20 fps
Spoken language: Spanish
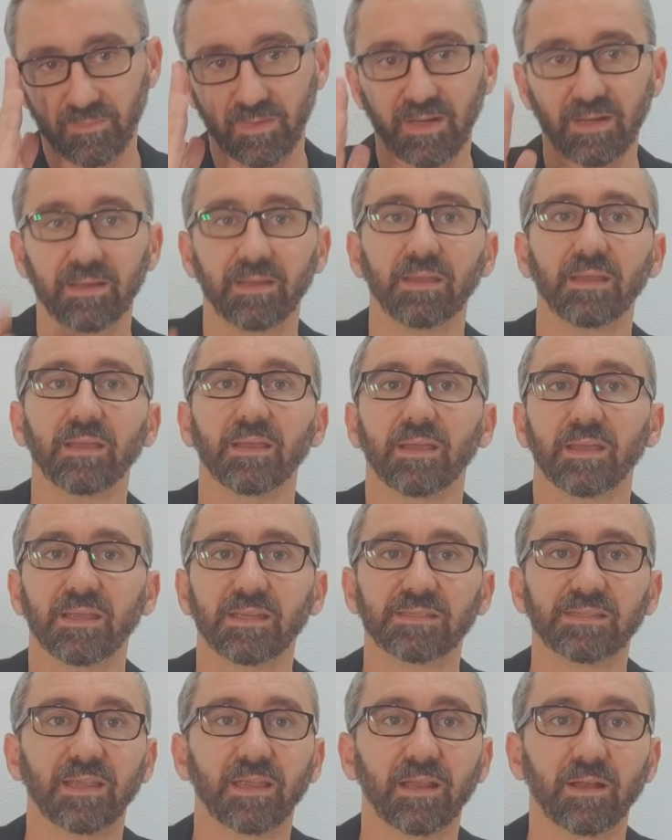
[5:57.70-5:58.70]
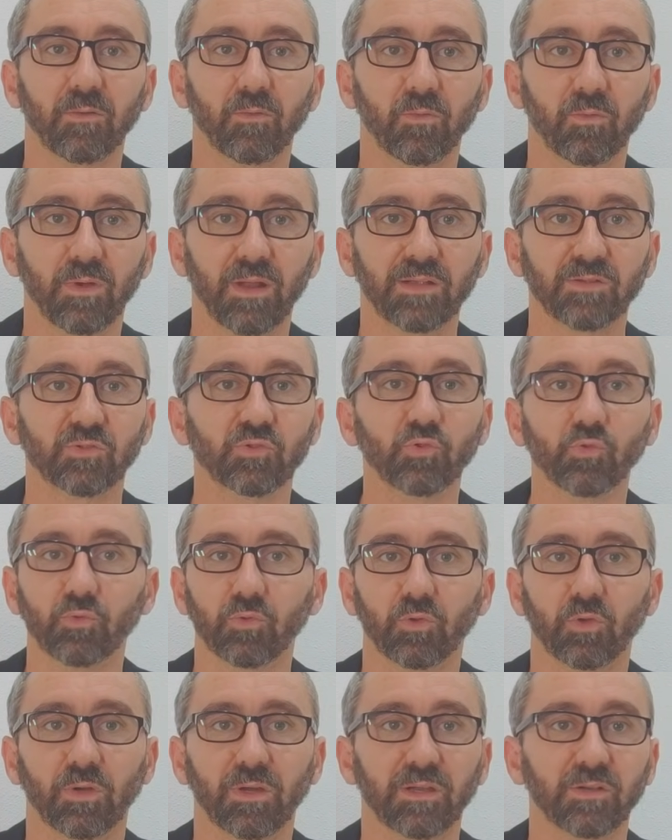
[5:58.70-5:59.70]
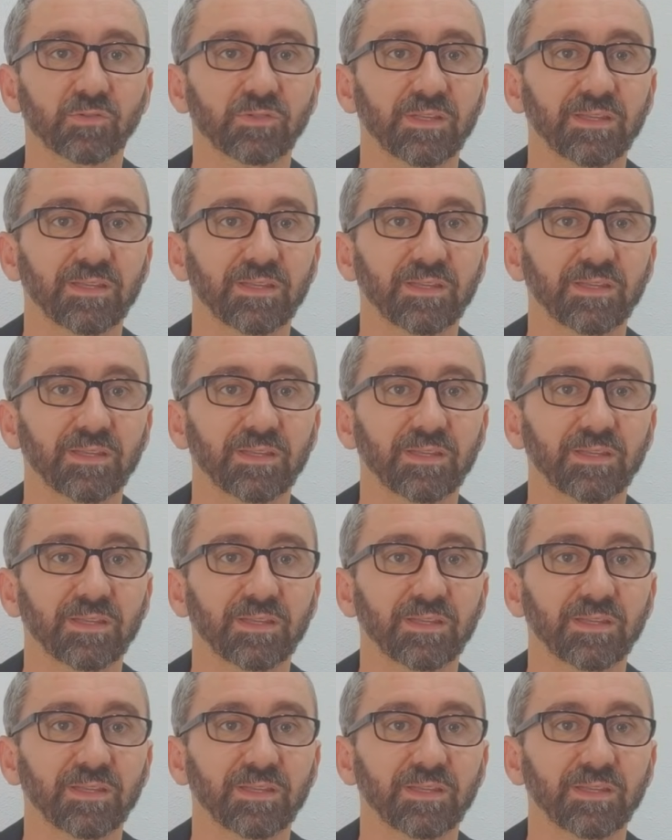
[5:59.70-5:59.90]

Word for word: ¿Vale? Y si hay algún asunto que no